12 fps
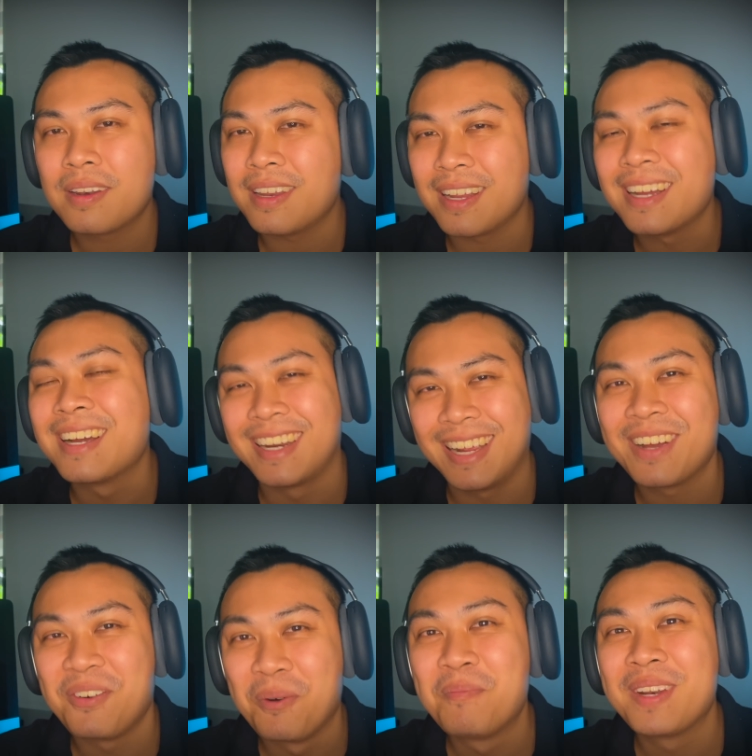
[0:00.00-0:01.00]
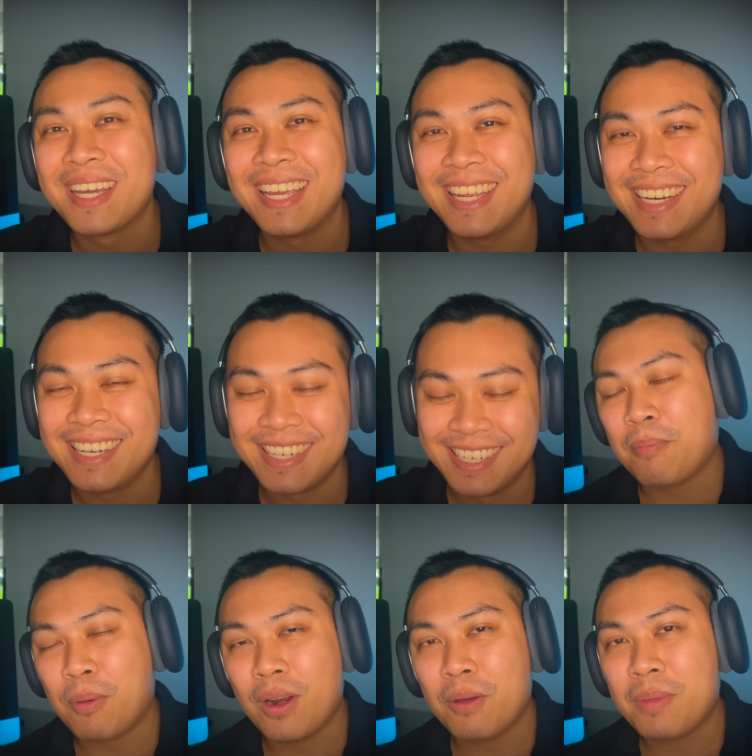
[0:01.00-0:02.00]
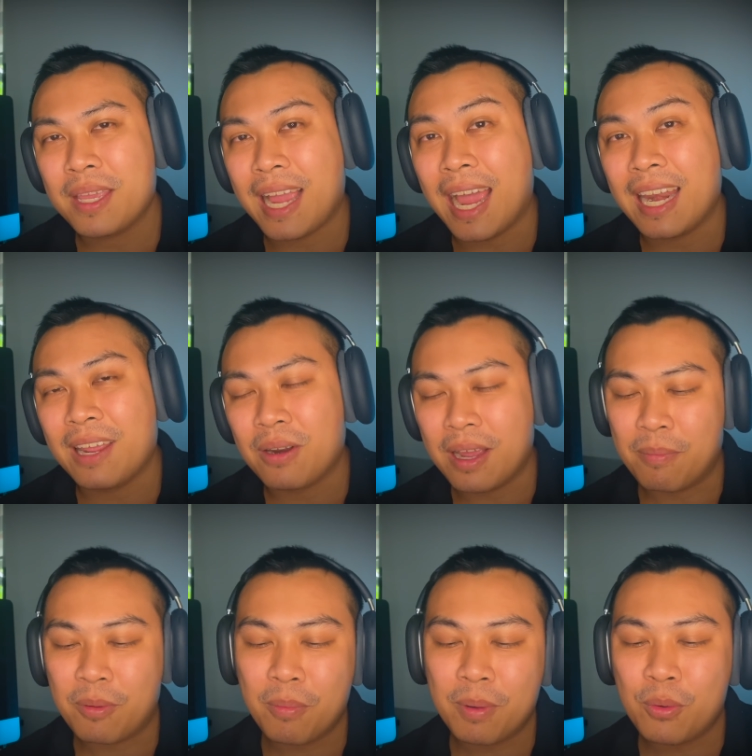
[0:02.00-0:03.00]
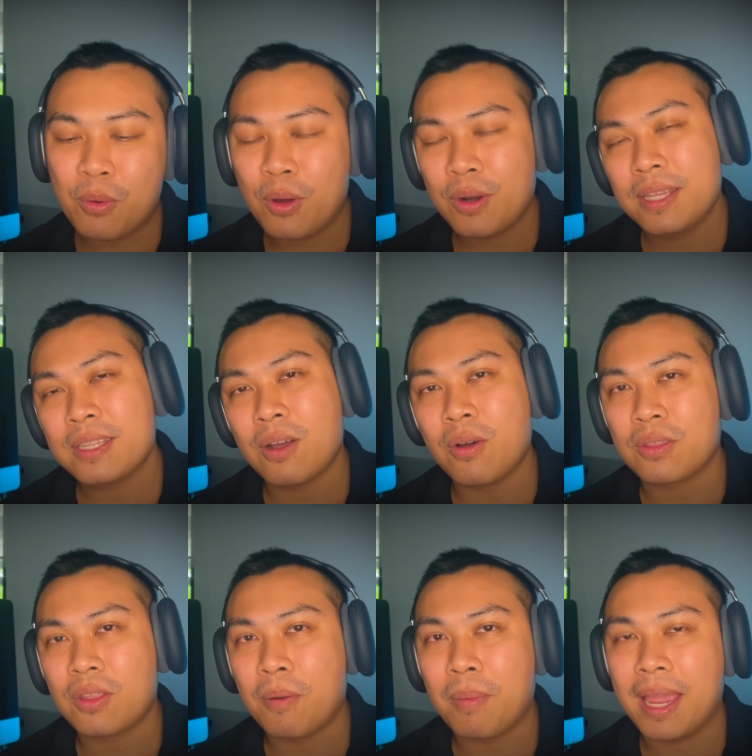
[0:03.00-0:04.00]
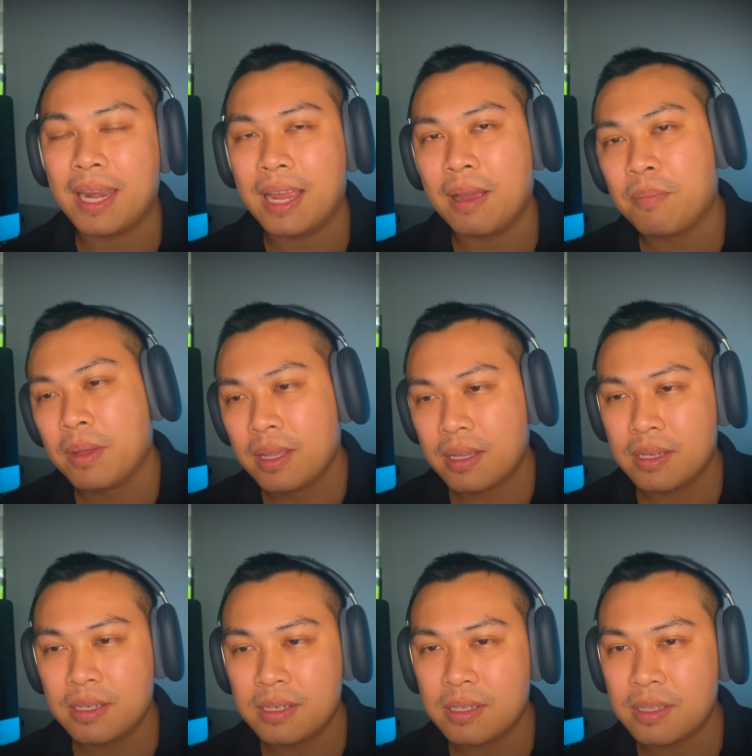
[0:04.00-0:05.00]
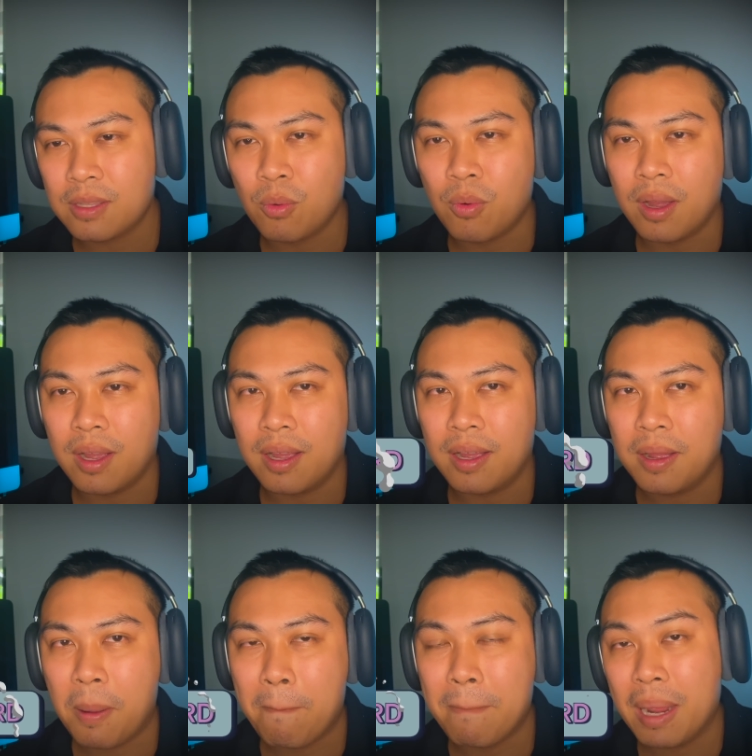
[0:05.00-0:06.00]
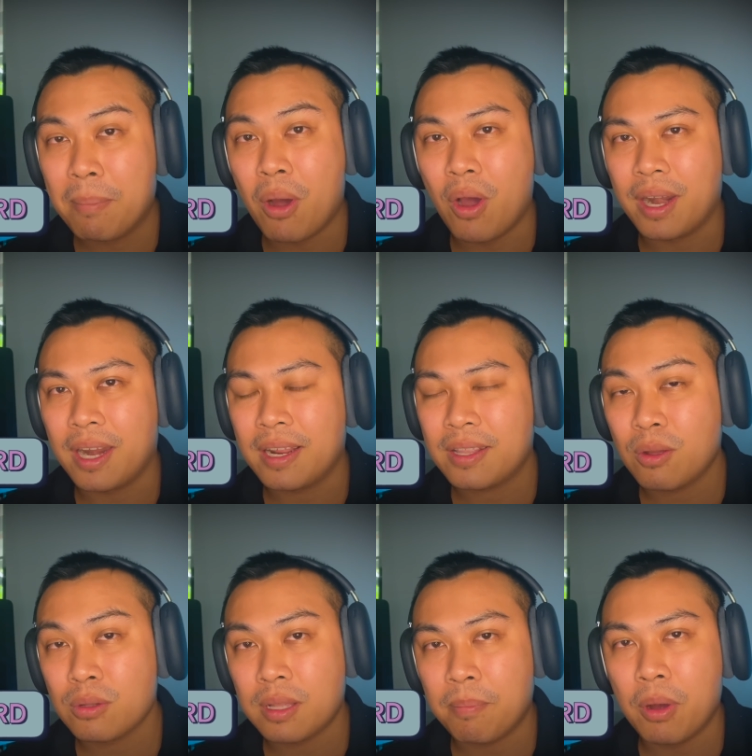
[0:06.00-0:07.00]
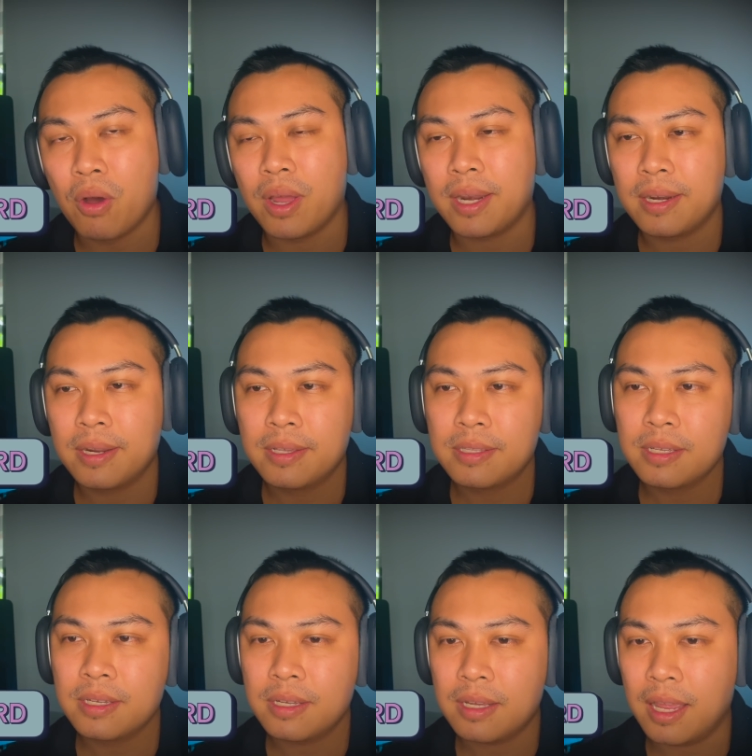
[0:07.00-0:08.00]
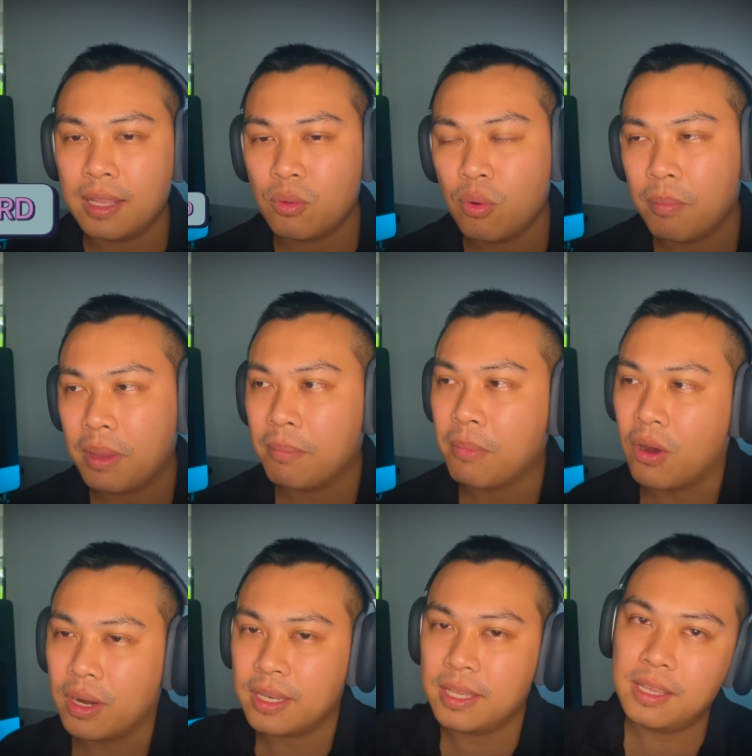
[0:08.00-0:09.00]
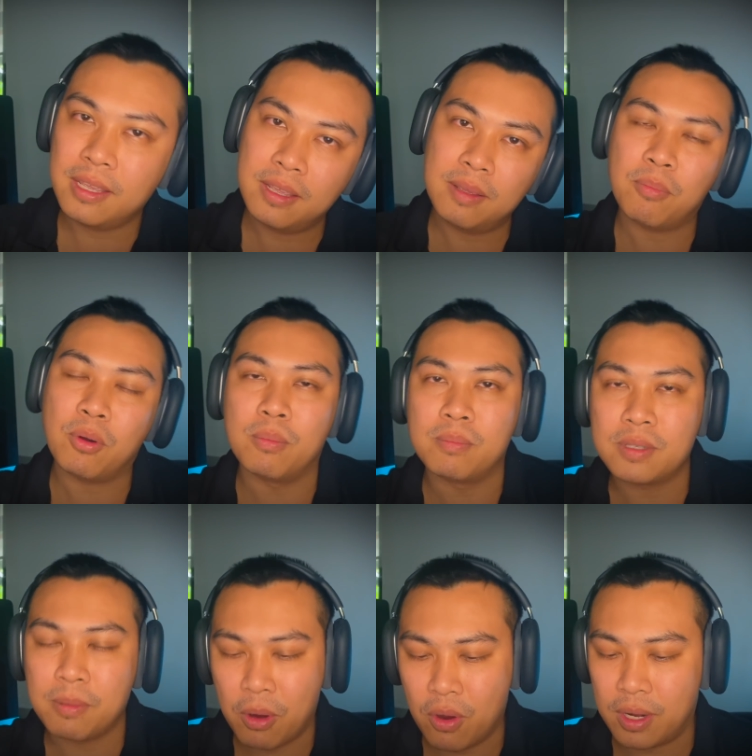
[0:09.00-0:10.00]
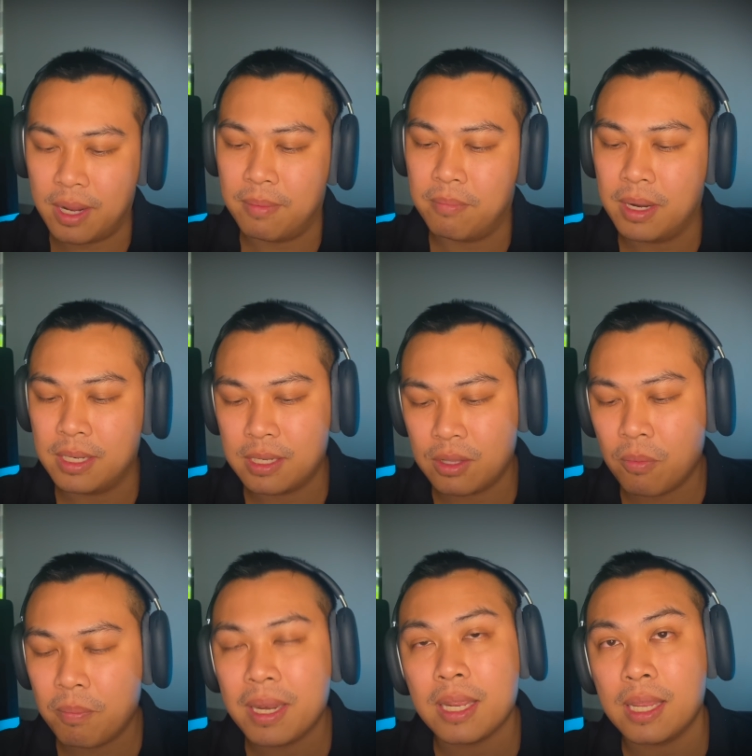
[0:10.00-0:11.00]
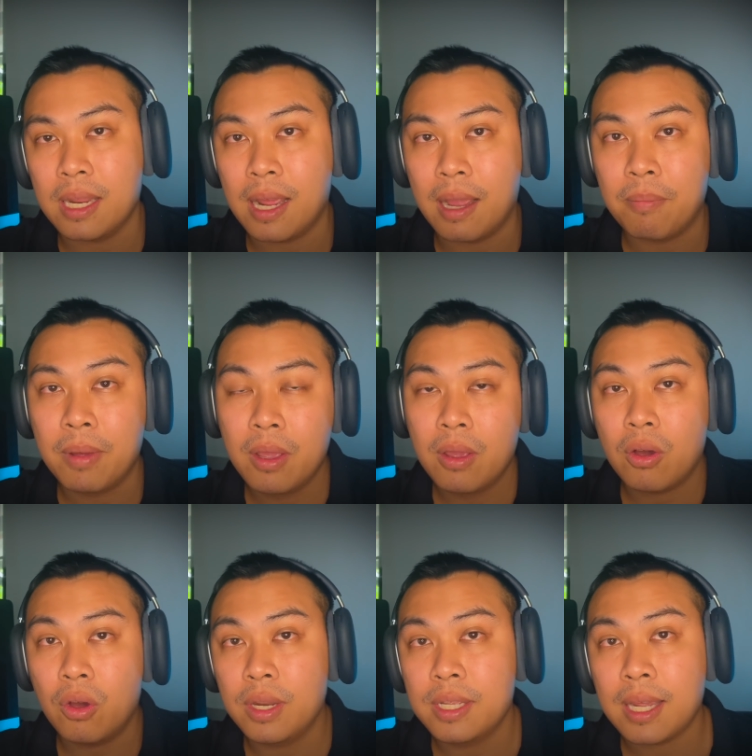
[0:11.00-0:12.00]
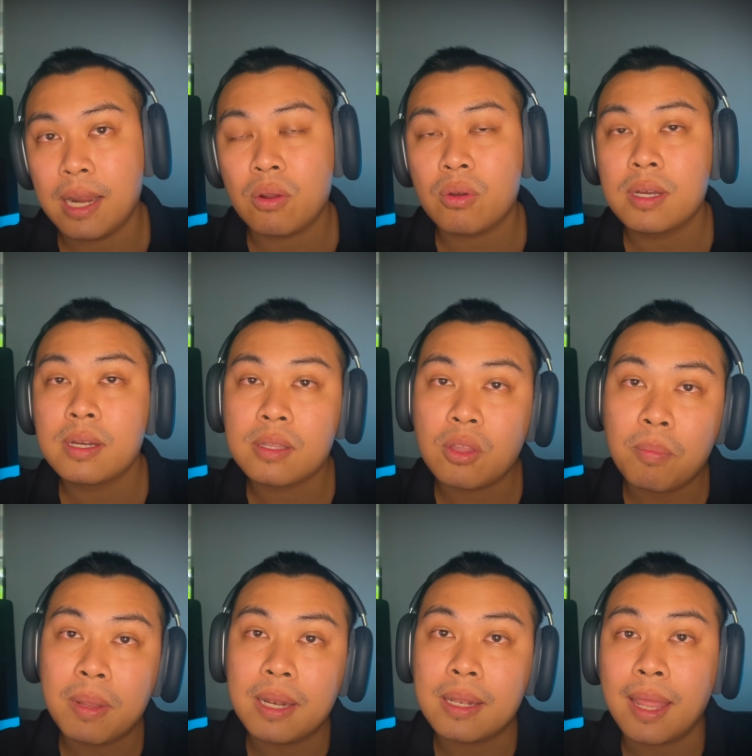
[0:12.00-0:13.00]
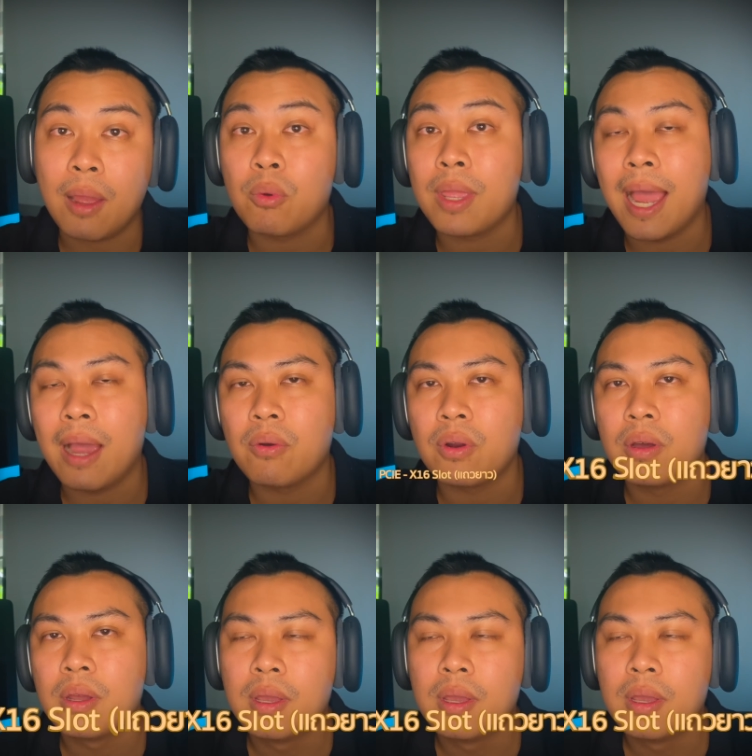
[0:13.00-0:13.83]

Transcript: อย่างอื่นอ่ะคุ้มเลยเออ พอเรามีการ์ดแล้วนะครับ ก็มาดูข้อที่ 2 ต่อไปนะครับ คือตัวเมนบอร์ดนะต้องซัพพอร์ตซึ่งไอตัวเมนบอร์ดที่ผมจะบอกเนี่ยมันจะต้องเป็นอย่างนี้นะครับคอนดิชันก็คือต้องเป็นแถวยาวเนาะ